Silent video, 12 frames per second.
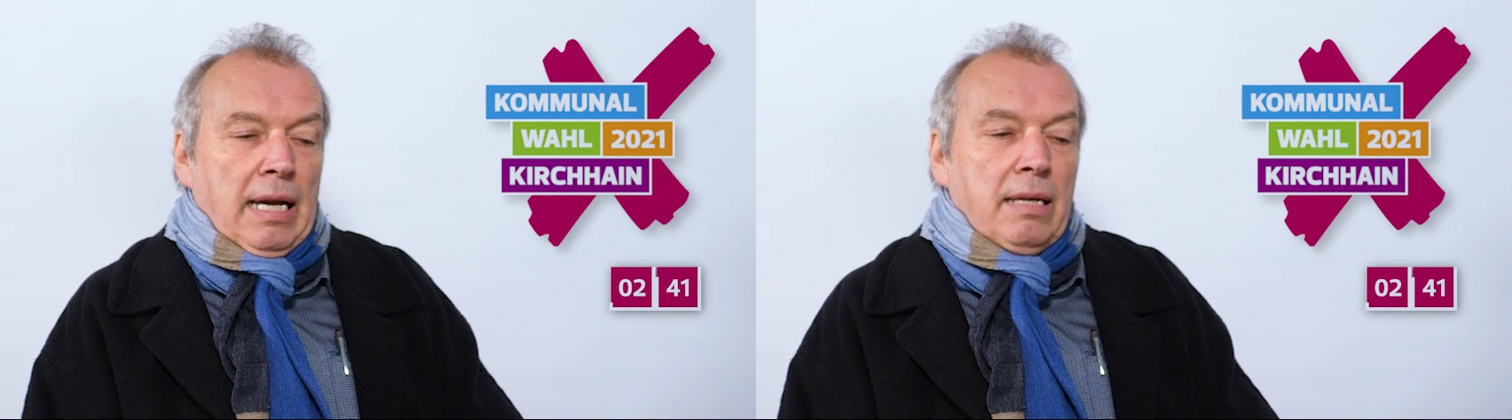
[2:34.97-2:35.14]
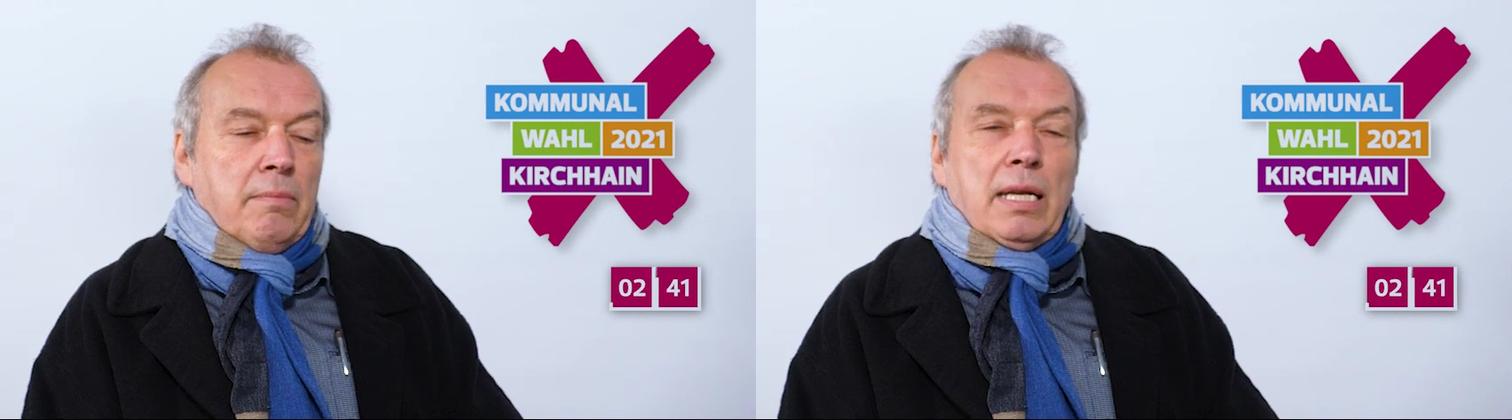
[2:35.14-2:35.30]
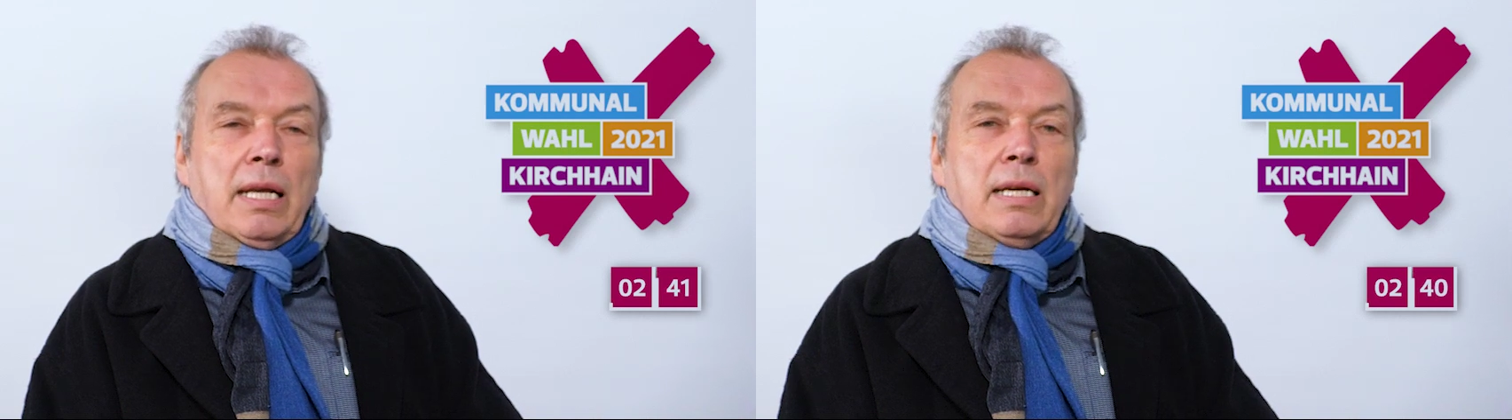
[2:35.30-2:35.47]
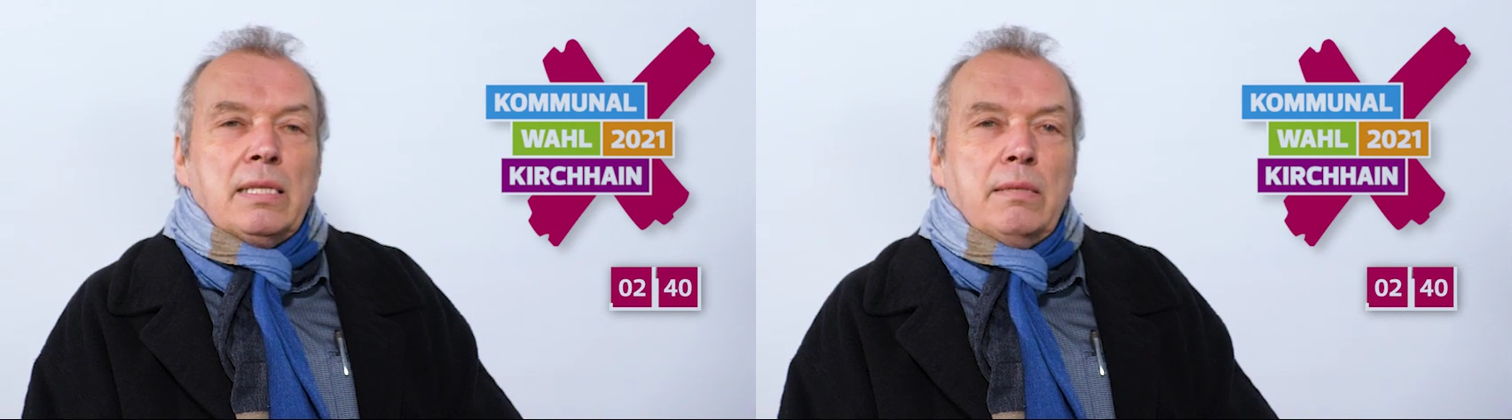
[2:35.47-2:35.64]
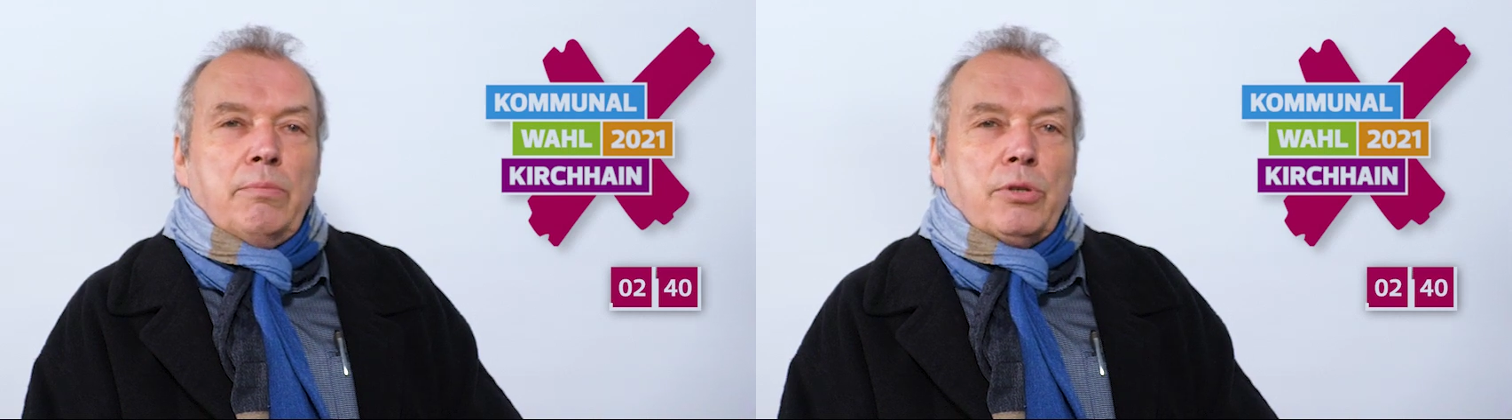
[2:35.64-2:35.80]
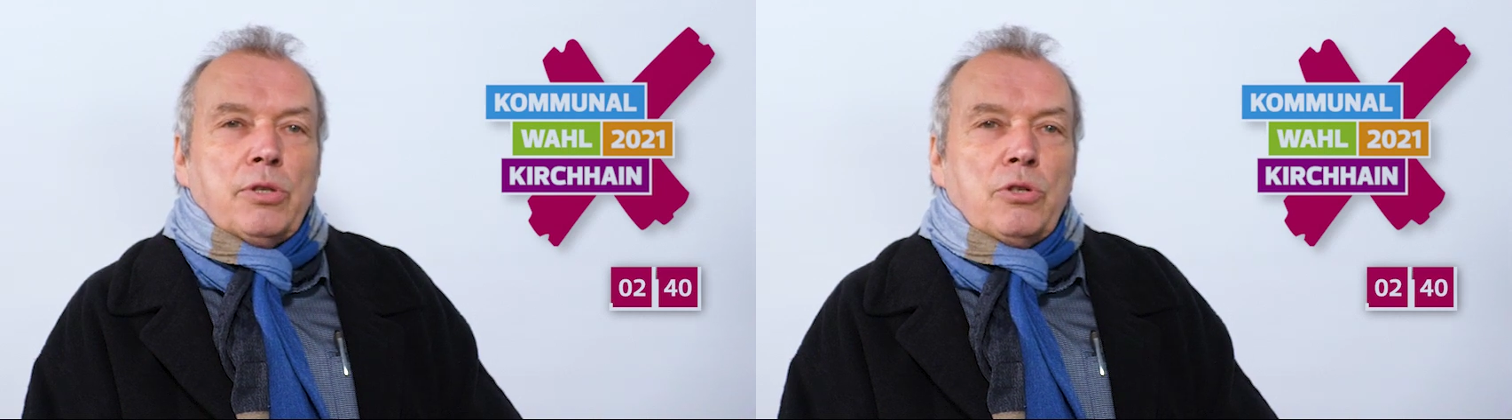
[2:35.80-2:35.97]
eine meiner
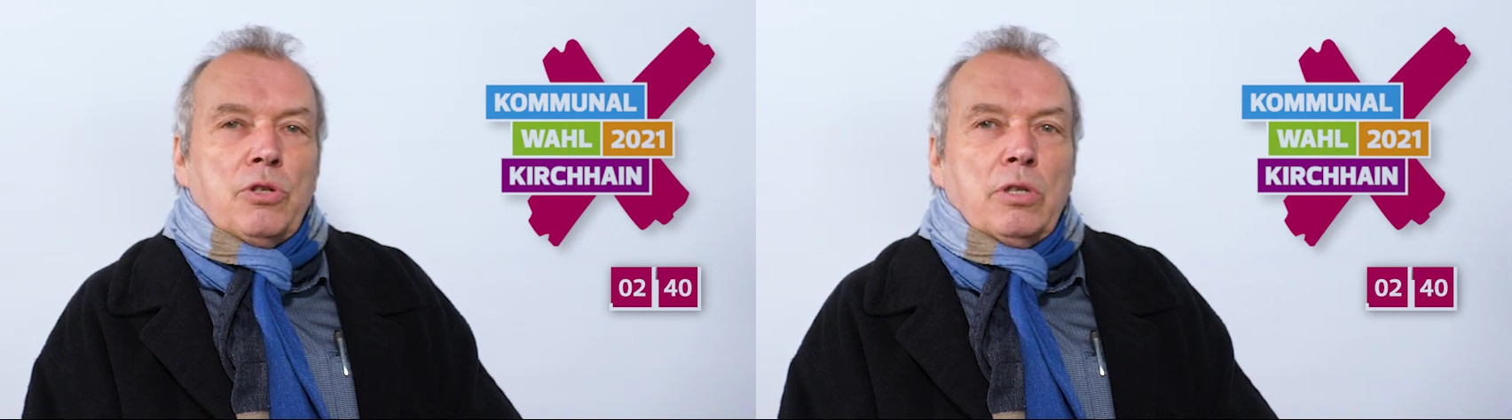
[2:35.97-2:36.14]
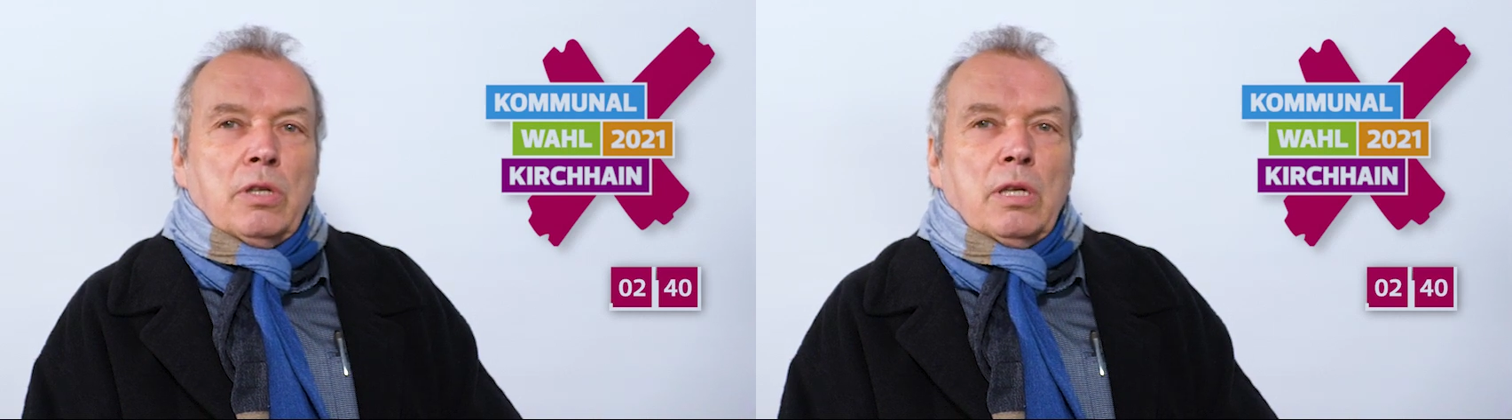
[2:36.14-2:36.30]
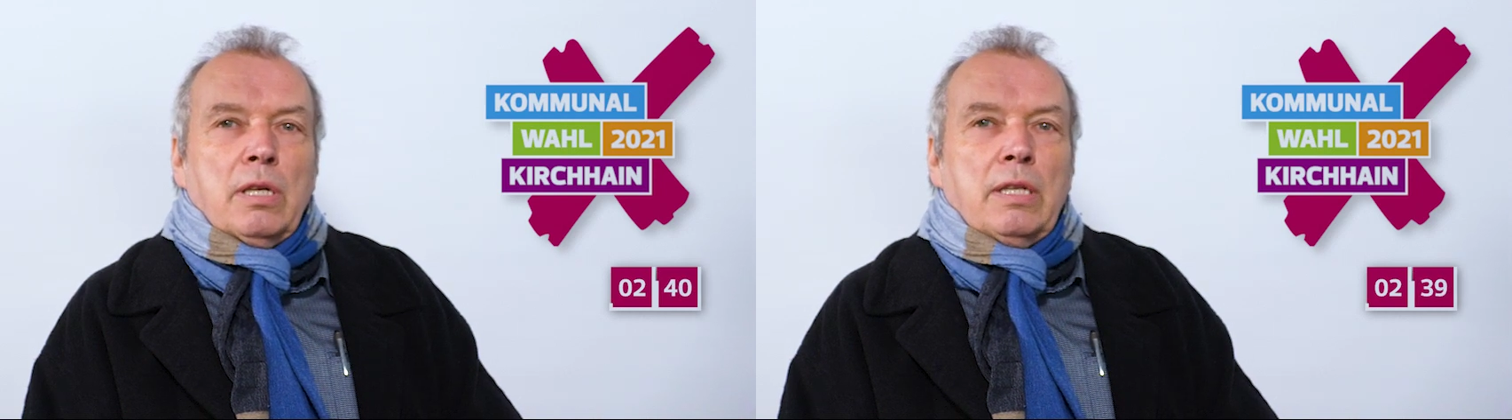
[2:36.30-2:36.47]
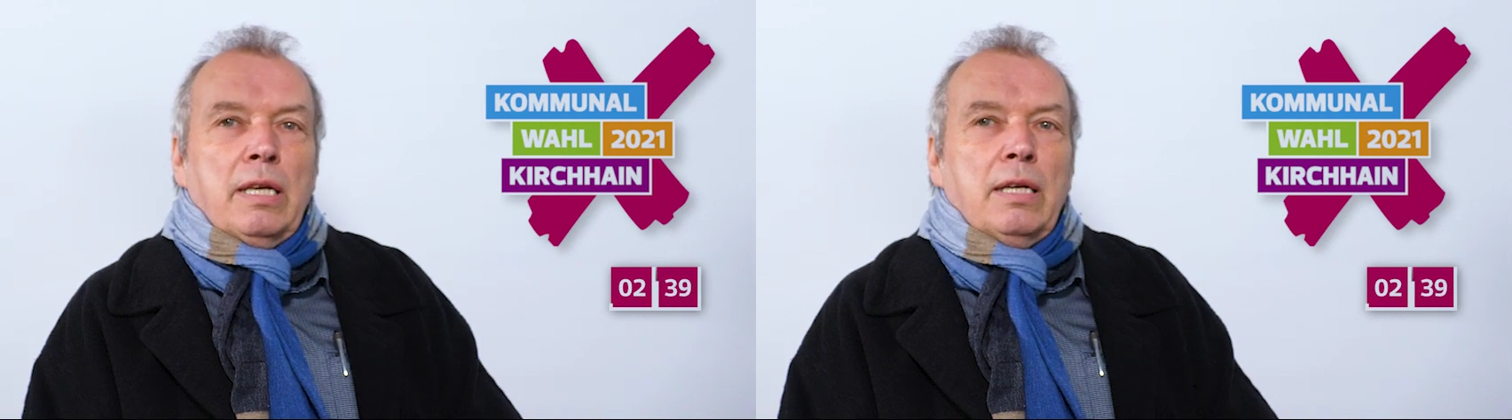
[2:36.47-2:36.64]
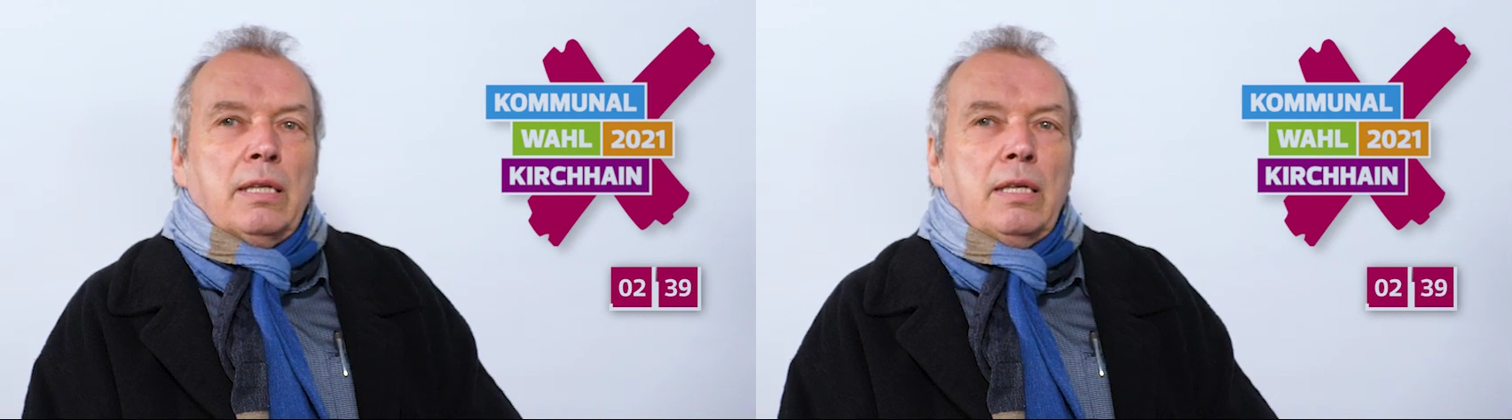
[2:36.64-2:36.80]
ersten politischen Dinge,